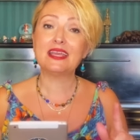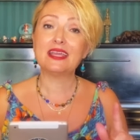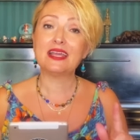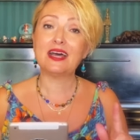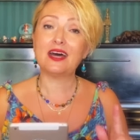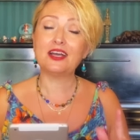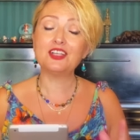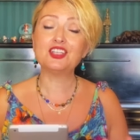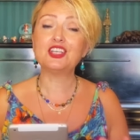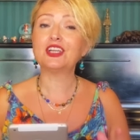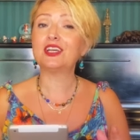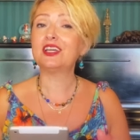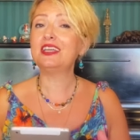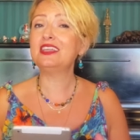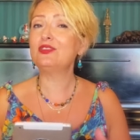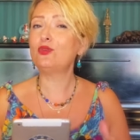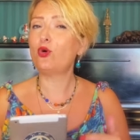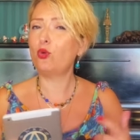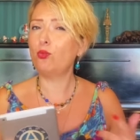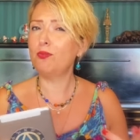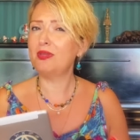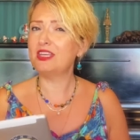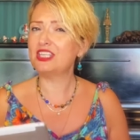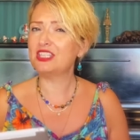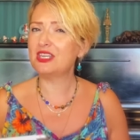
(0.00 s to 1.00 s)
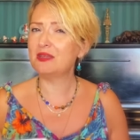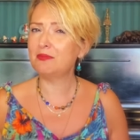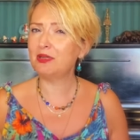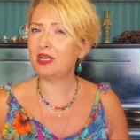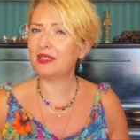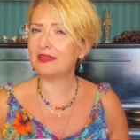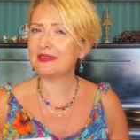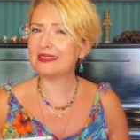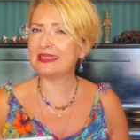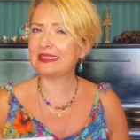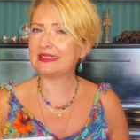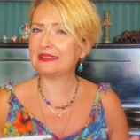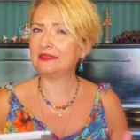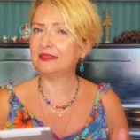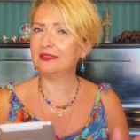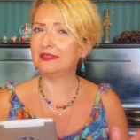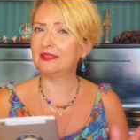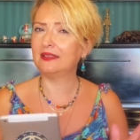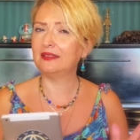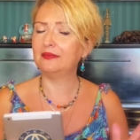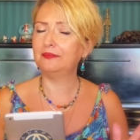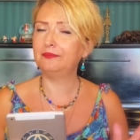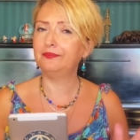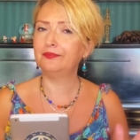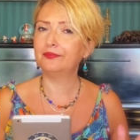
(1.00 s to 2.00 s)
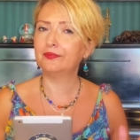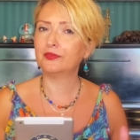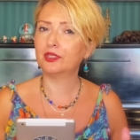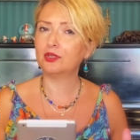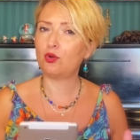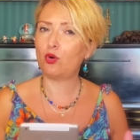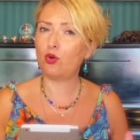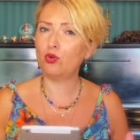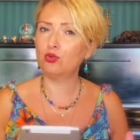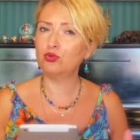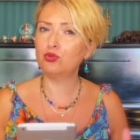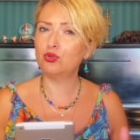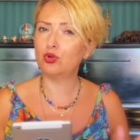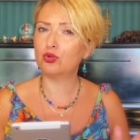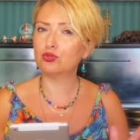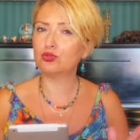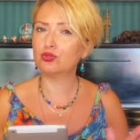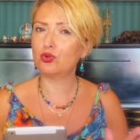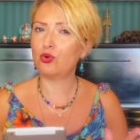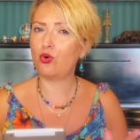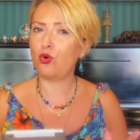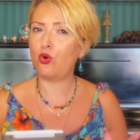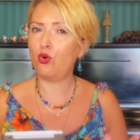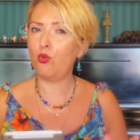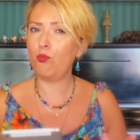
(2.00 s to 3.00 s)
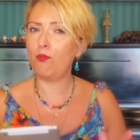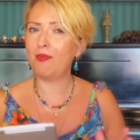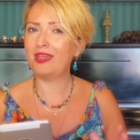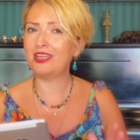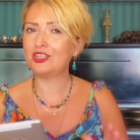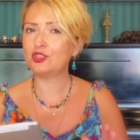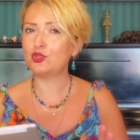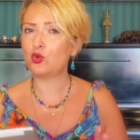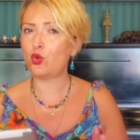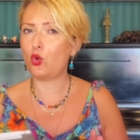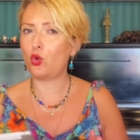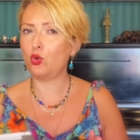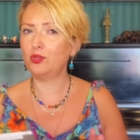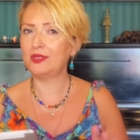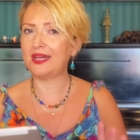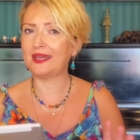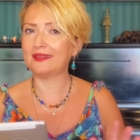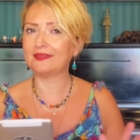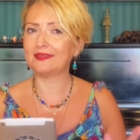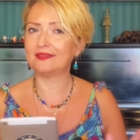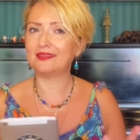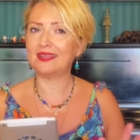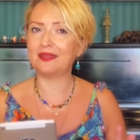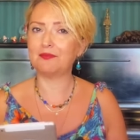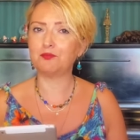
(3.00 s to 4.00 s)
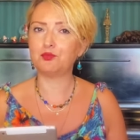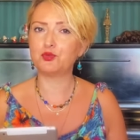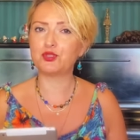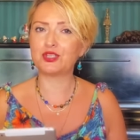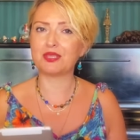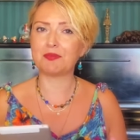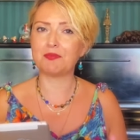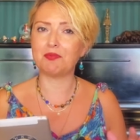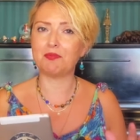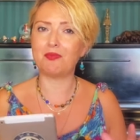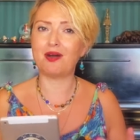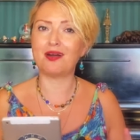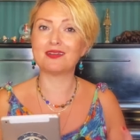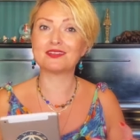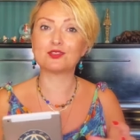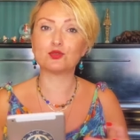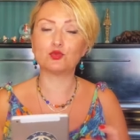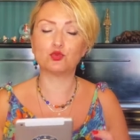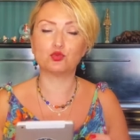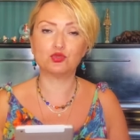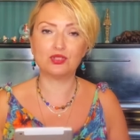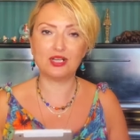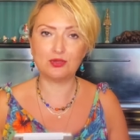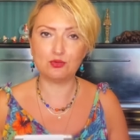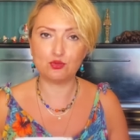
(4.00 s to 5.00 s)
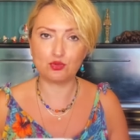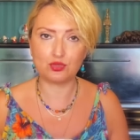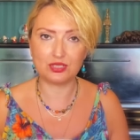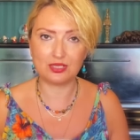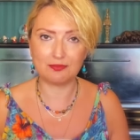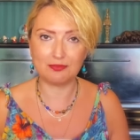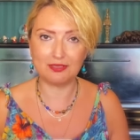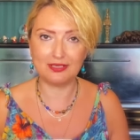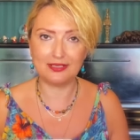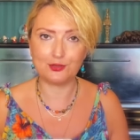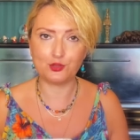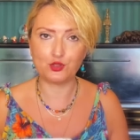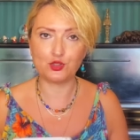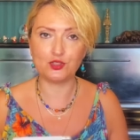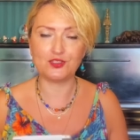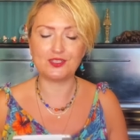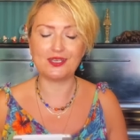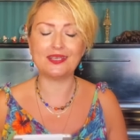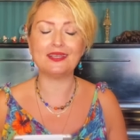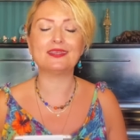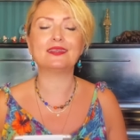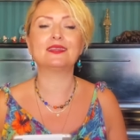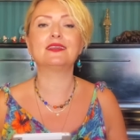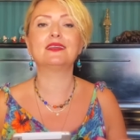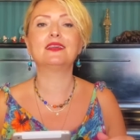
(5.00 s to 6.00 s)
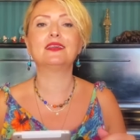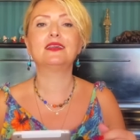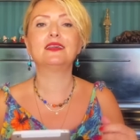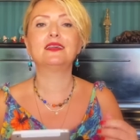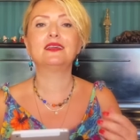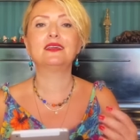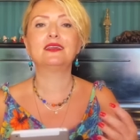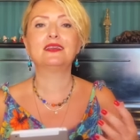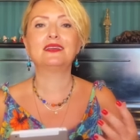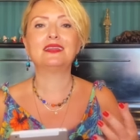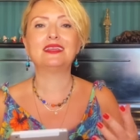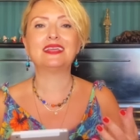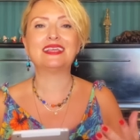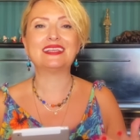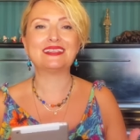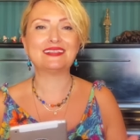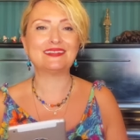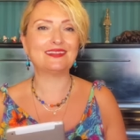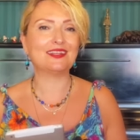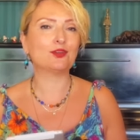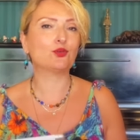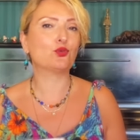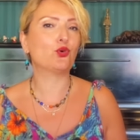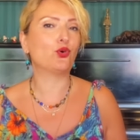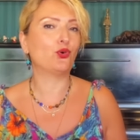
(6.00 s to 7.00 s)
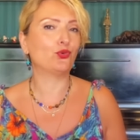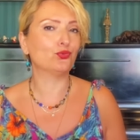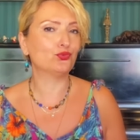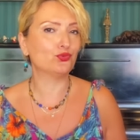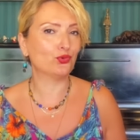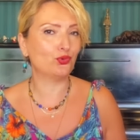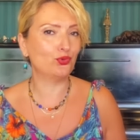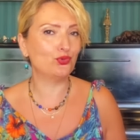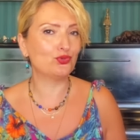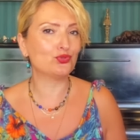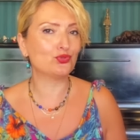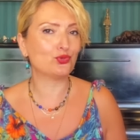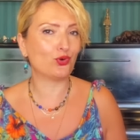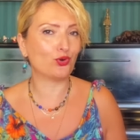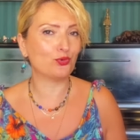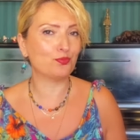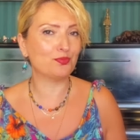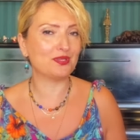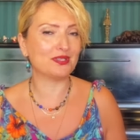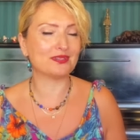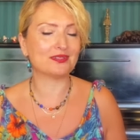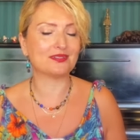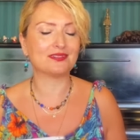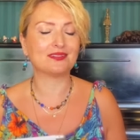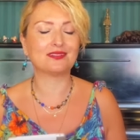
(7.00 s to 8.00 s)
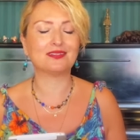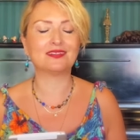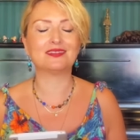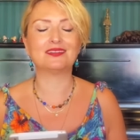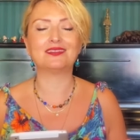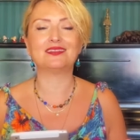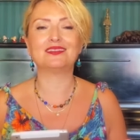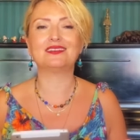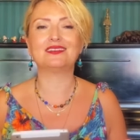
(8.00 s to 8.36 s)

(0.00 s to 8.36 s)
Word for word: ancak ayın hani 15'ine biraz dikkat edelim 14 15 16 Temmuz gibi Mars Uranüs'te birleşecek İkisi de kontrolü zor bir e,